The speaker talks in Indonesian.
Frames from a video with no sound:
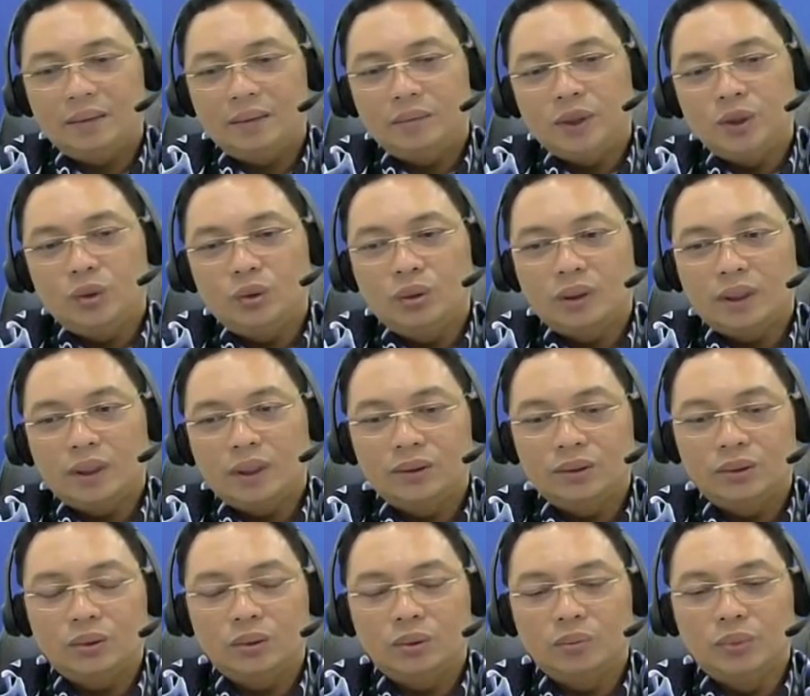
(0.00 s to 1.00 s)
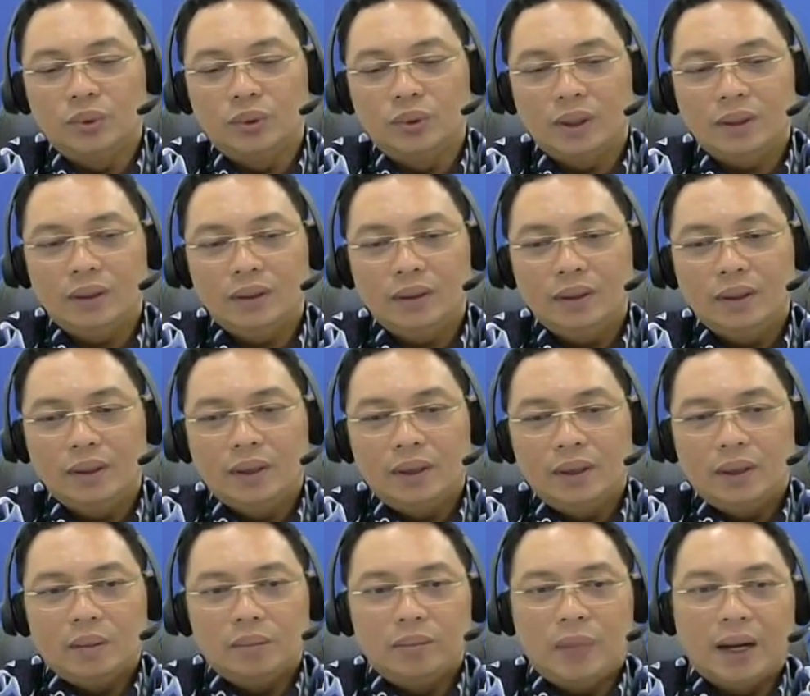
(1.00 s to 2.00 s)
akan menurunkan suku bunga,
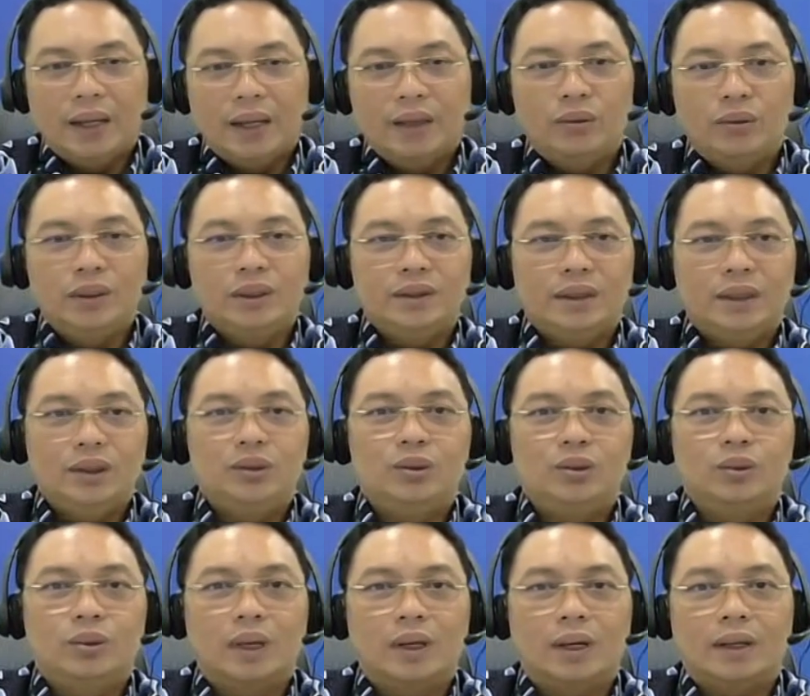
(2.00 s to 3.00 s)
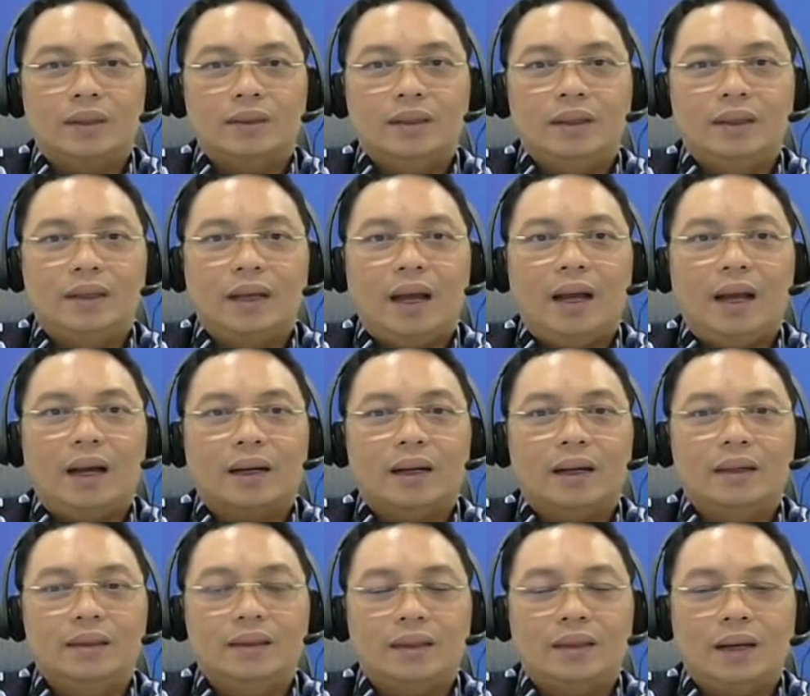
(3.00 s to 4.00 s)
Bank Indonesia juga tidak
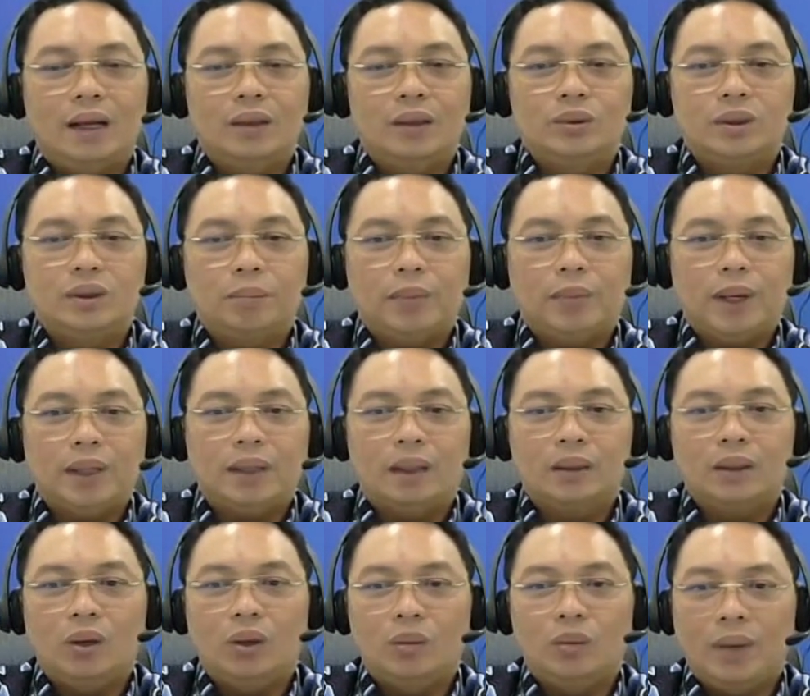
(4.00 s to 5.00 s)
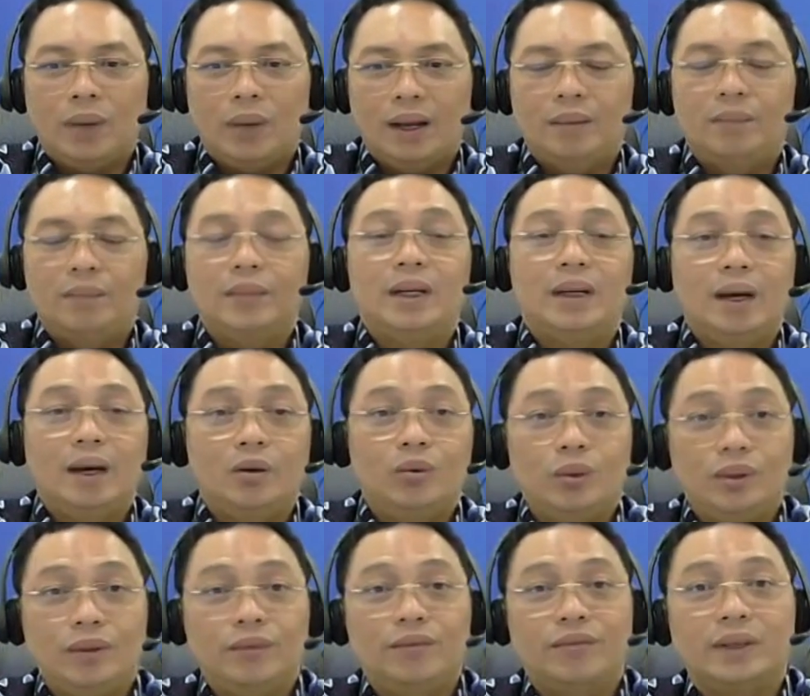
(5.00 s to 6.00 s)
akan terlalu cepat atau malah
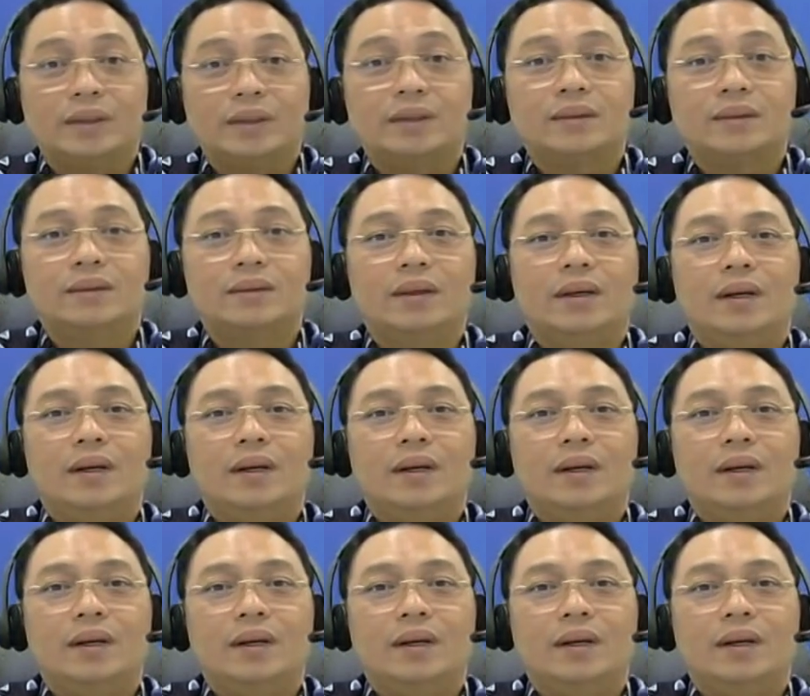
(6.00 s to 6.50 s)
mendahului Fed.